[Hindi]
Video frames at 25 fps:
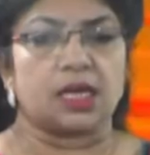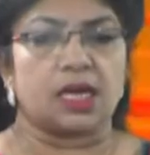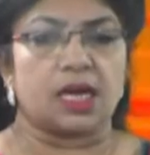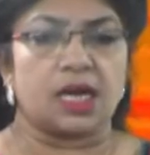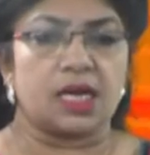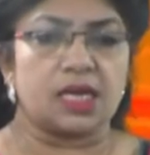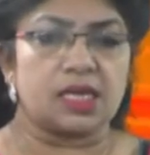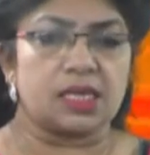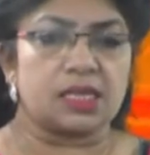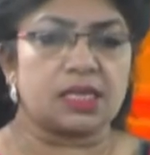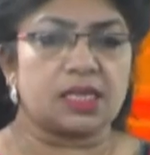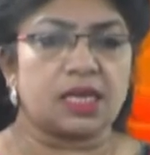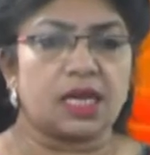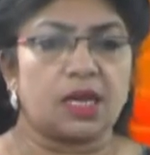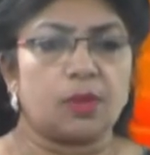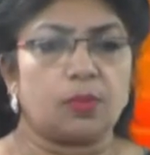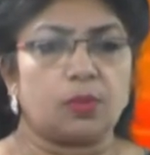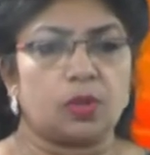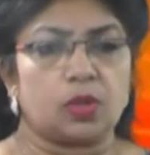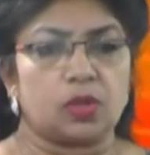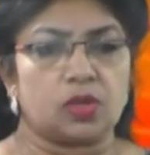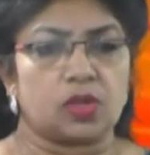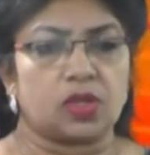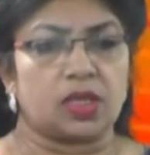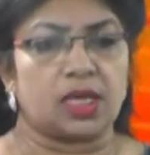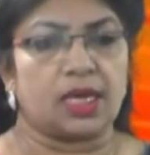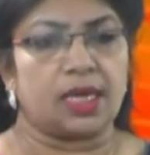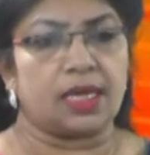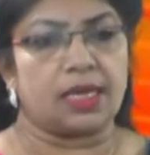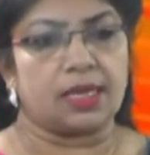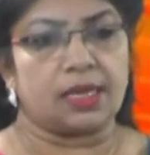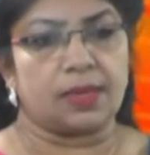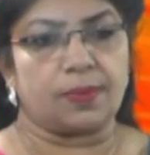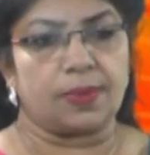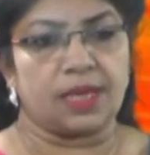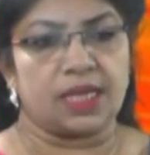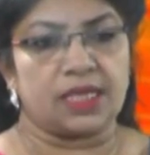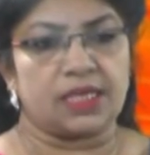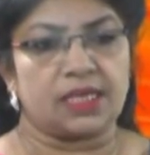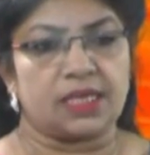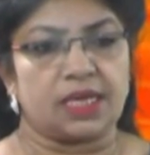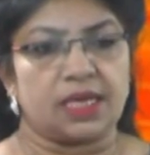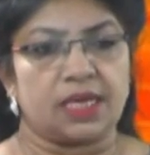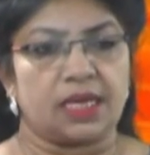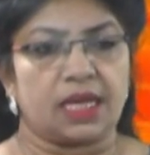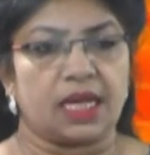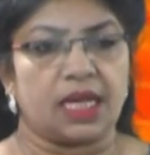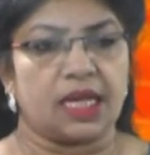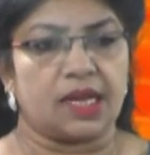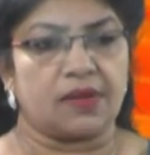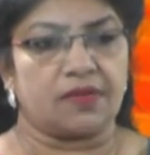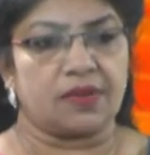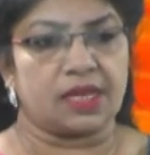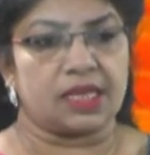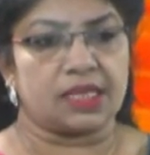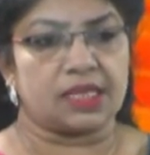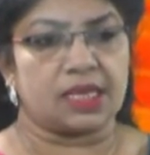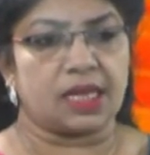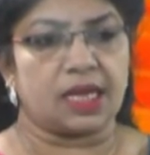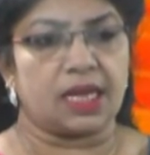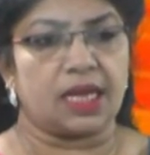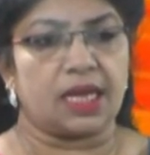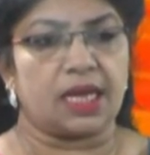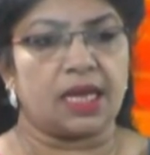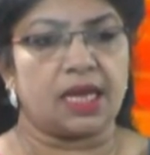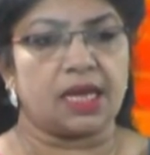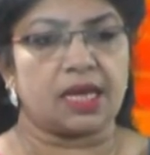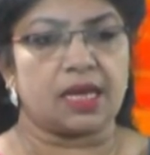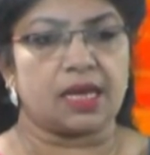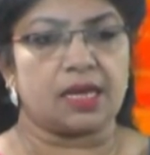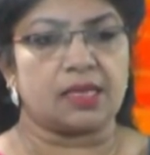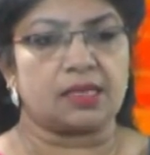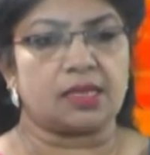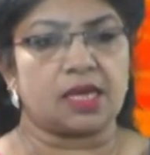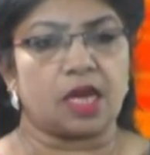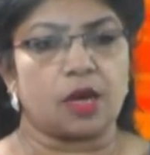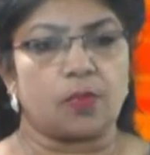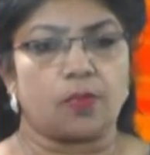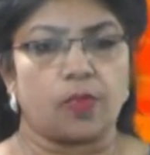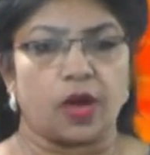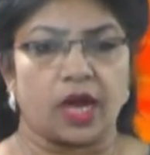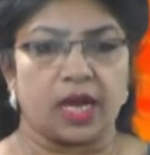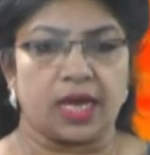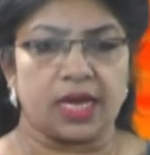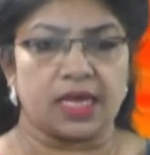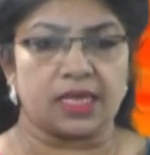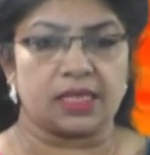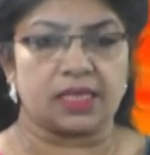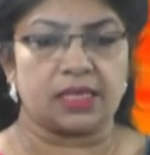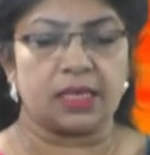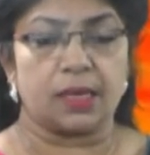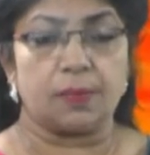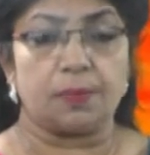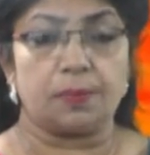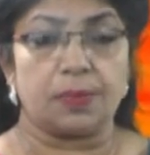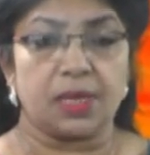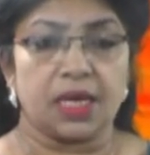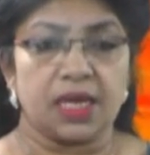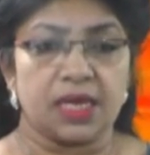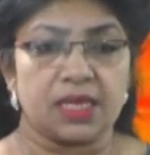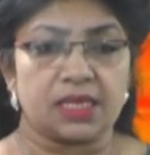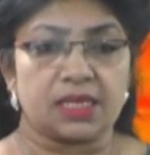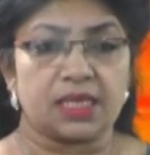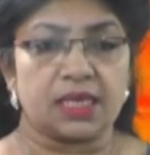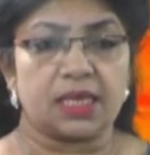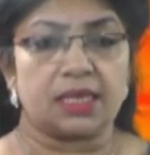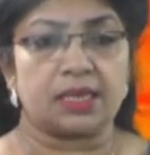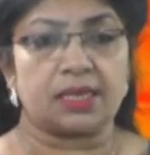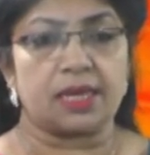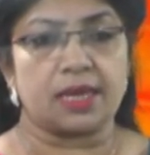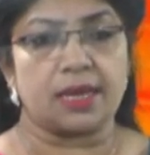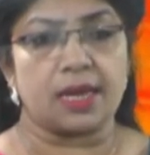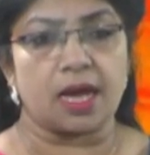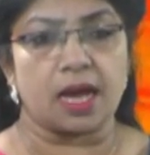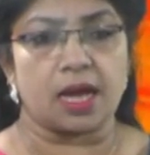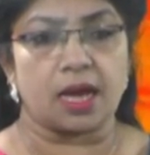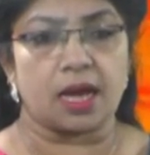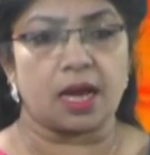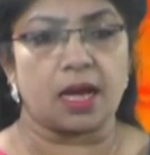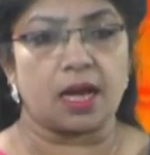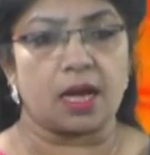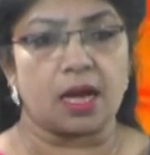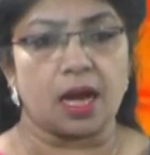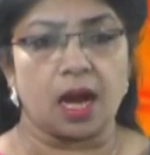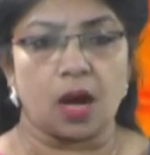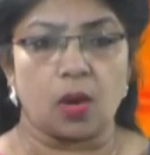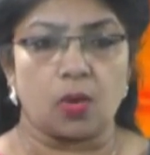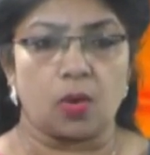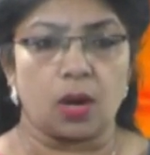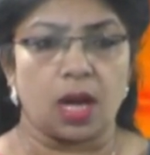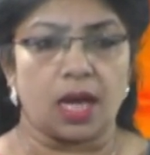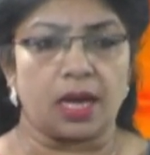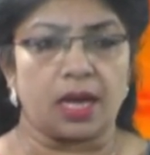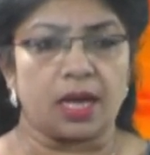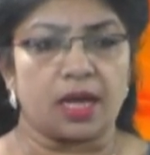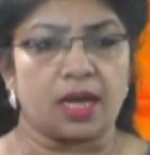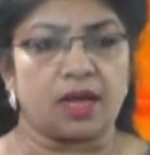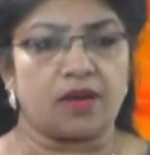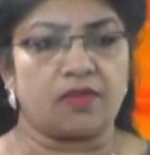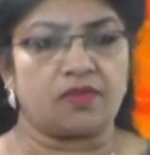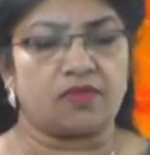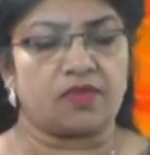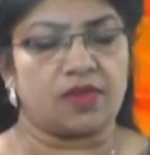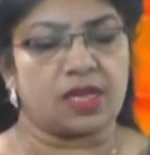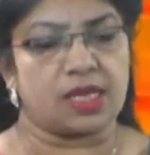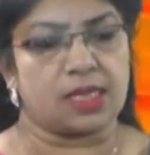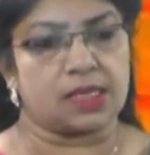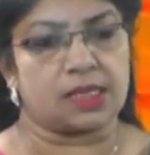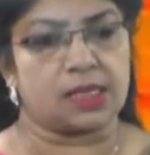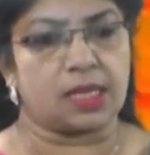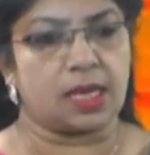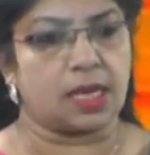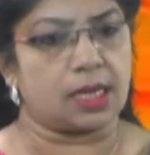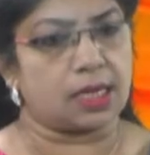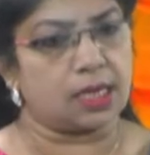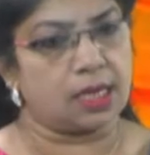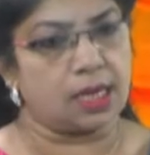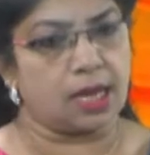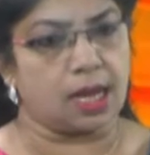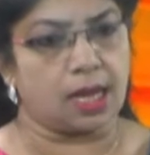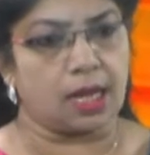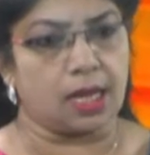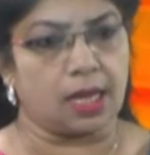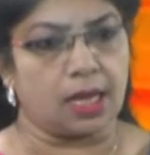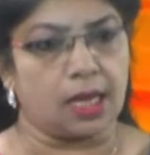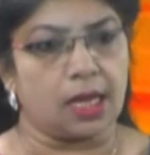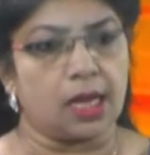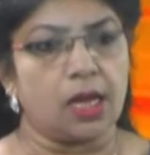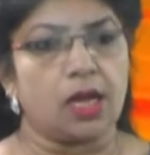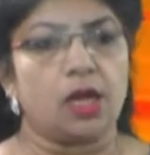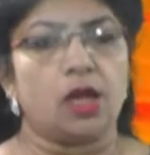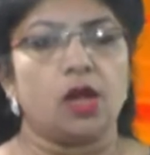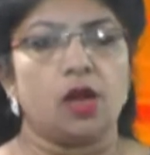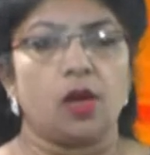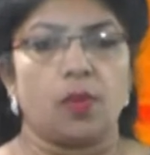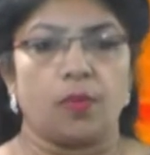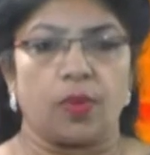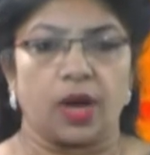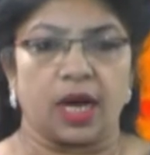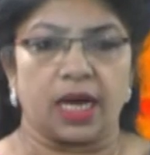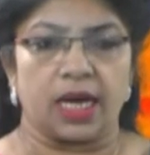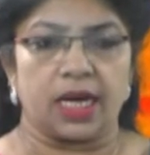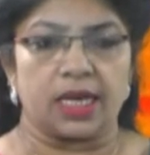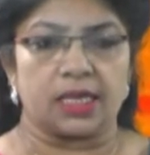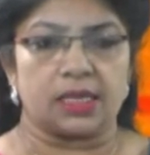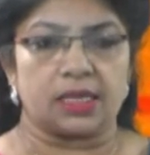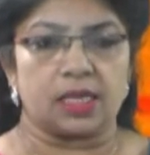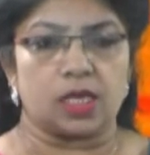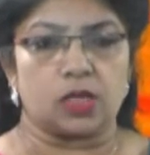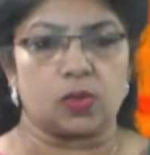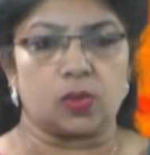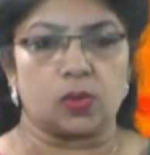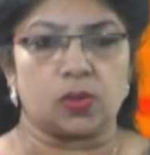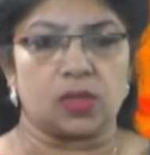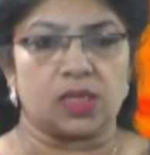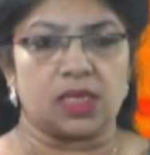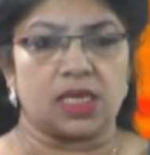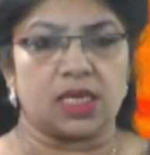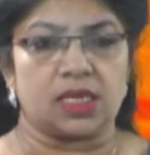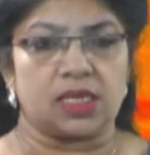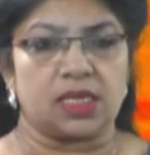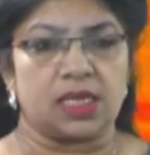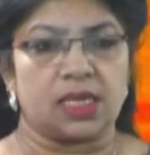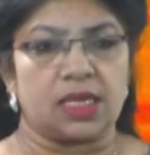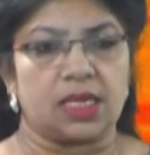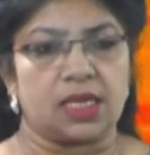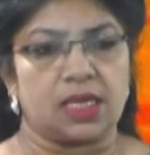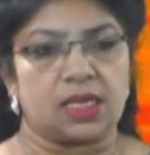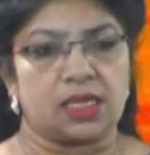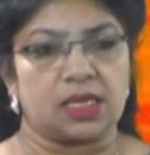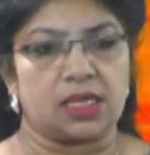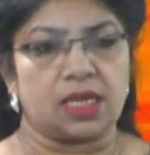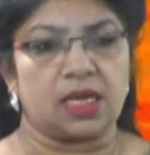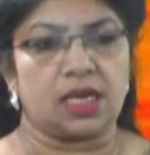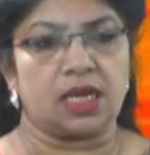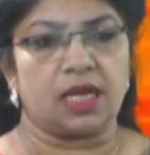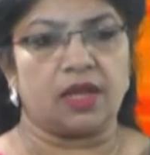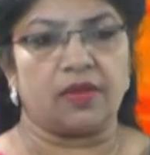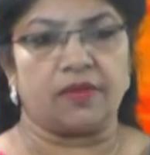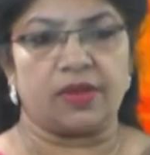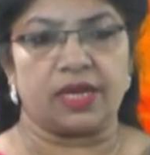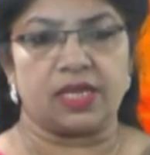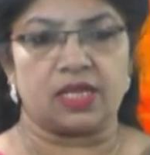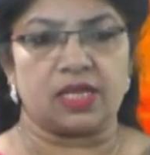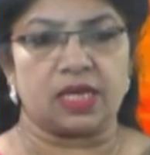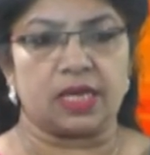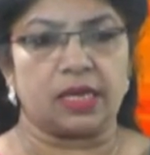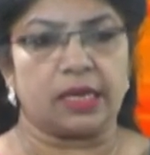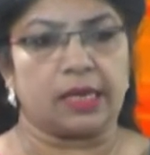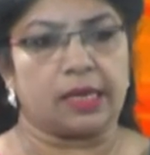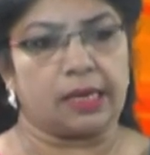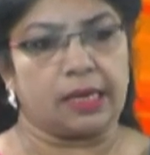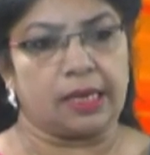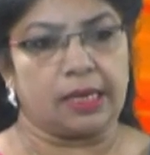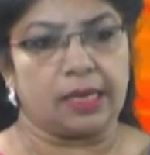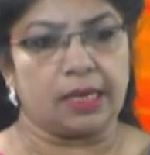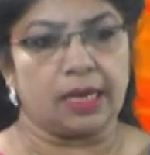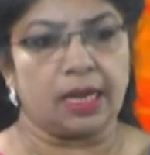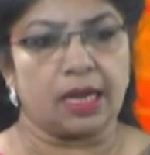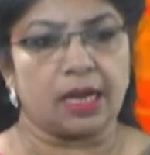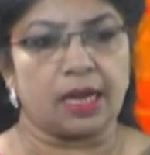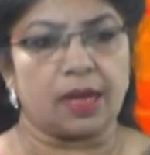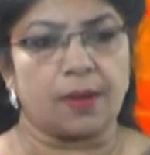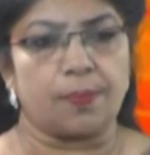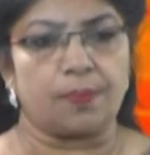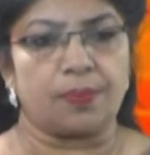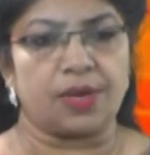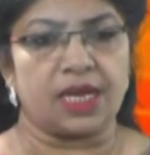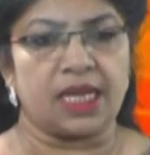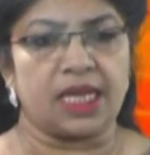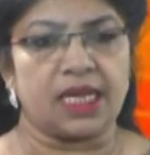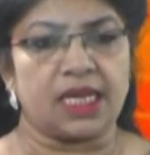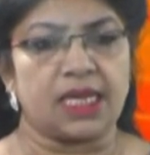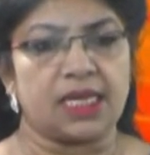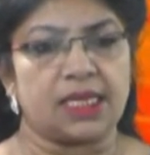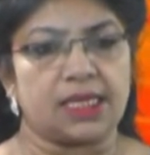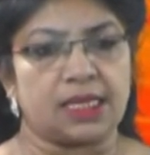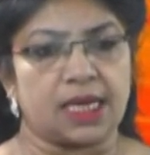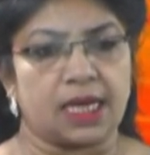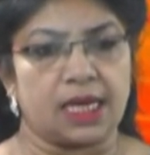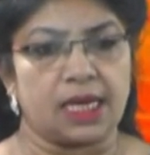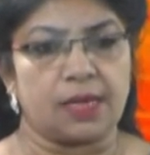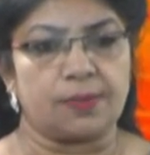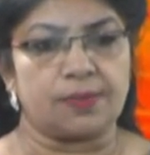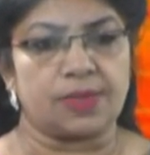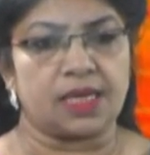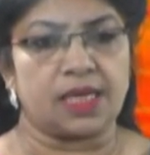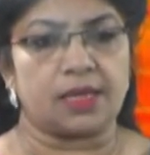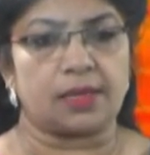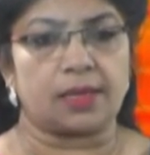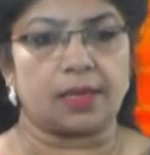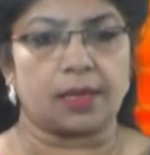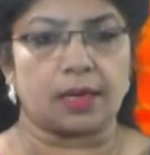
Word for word: खर्च के बोझ तले दबे जेट एयरवेज के 1000 पायलट्स ने पीर से तैयारा ना उड़ाने का फैसला किया है पायलट्स एसोसिएशन नेशनल एविएशन ग्रिड ने कंपनी की जानब से